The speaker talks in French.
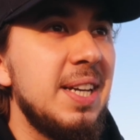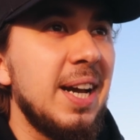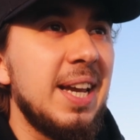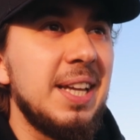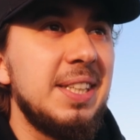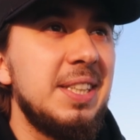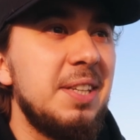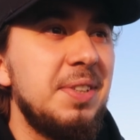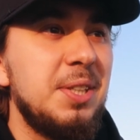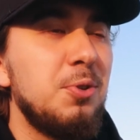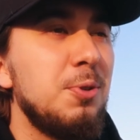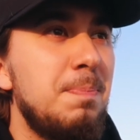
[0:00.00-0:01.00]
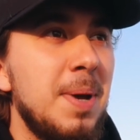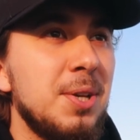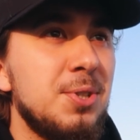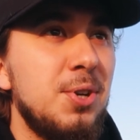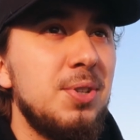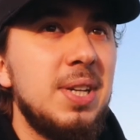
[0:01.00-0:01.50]
à regarder des vidéos de
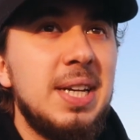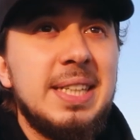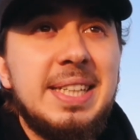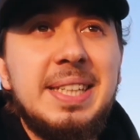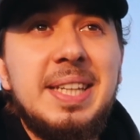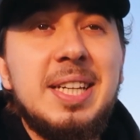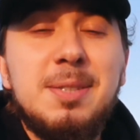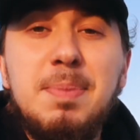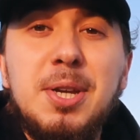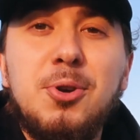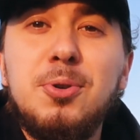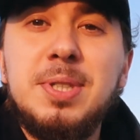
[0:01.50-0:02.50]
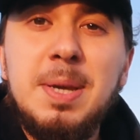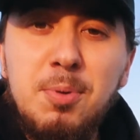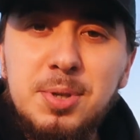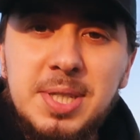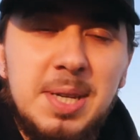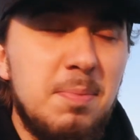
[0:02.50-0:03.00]
personnes qui t'expliquent que c'est
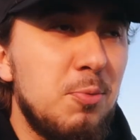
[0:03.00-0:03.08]
possible,